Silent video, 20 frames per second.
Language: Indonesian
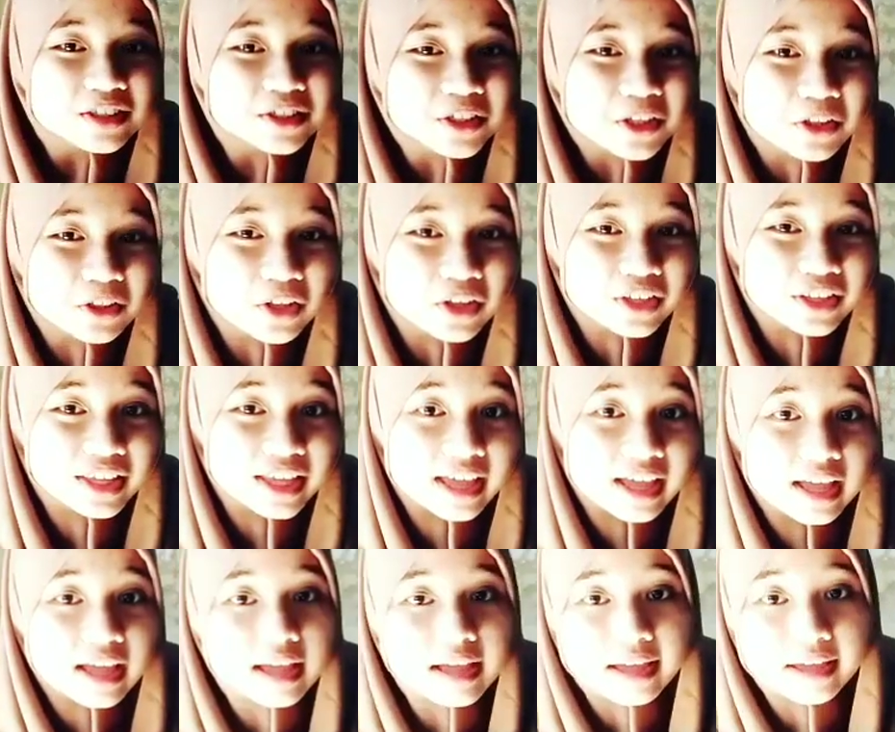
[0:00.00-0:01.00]

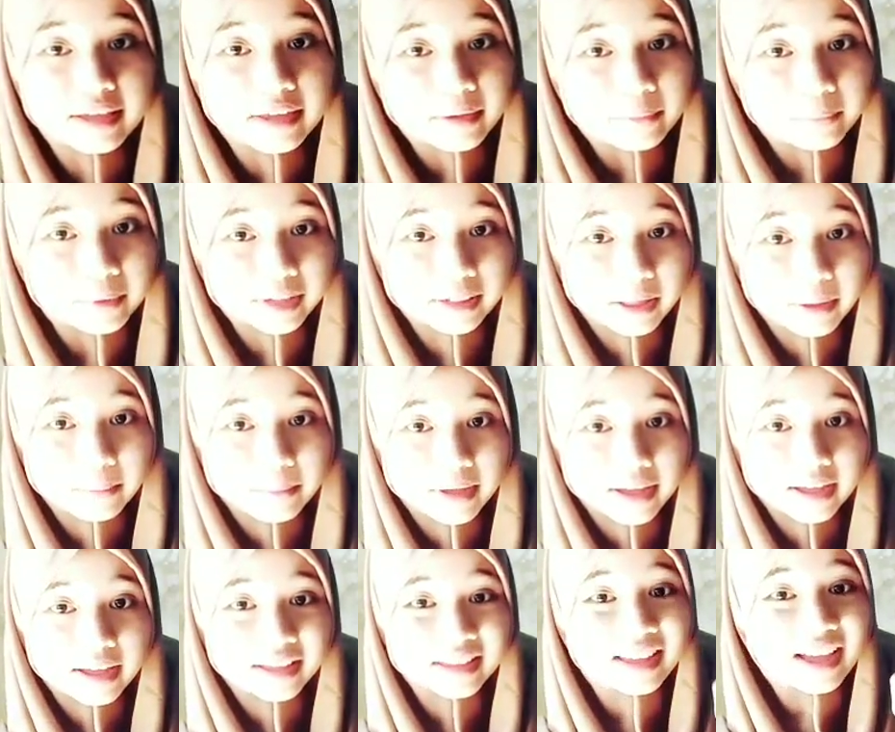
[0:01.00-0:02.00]
Contohnya, yang
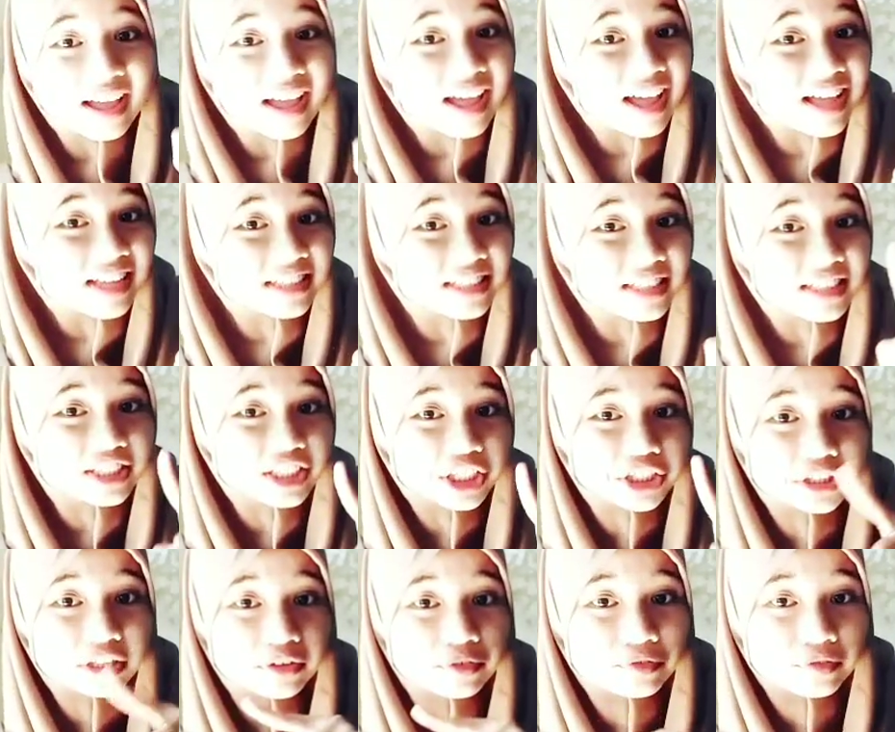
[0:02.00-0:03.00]
pertama, yang as
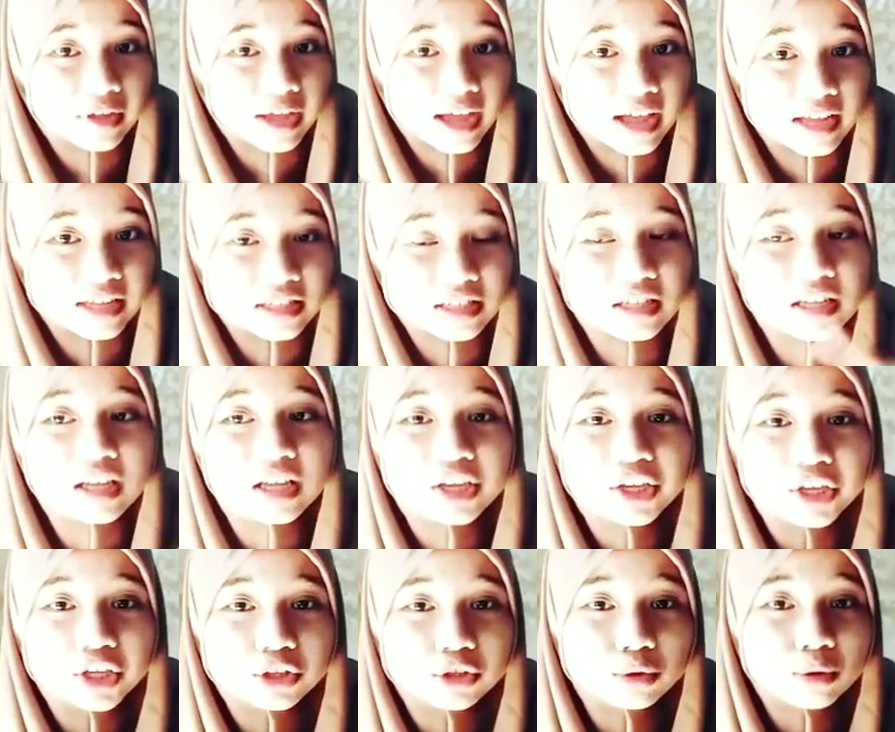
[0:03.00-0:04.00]
adjective as
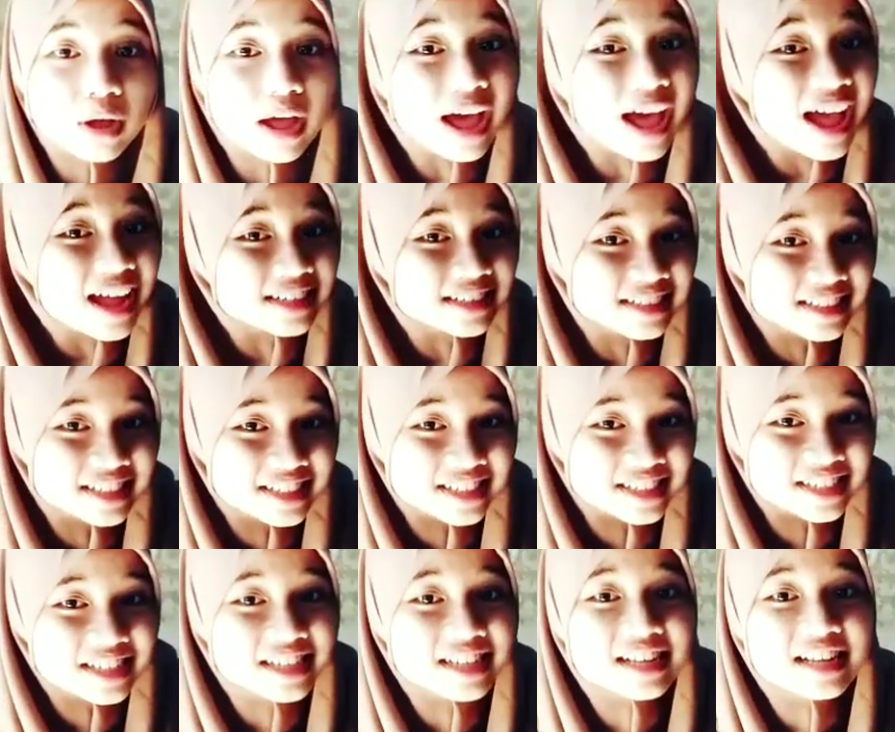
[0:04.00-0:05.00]
itu
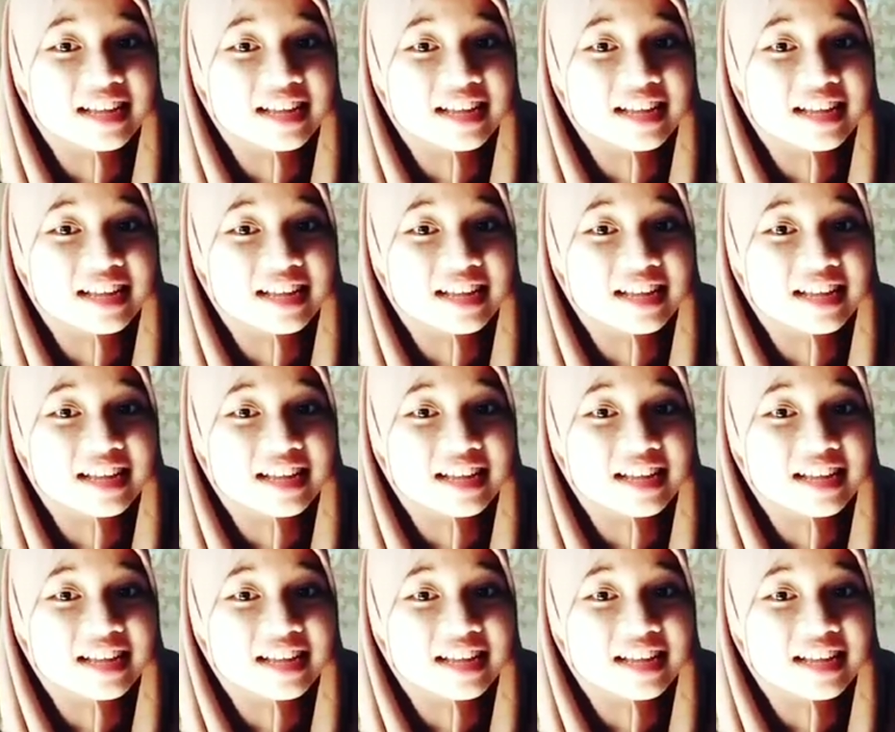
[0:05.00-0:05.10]
Andi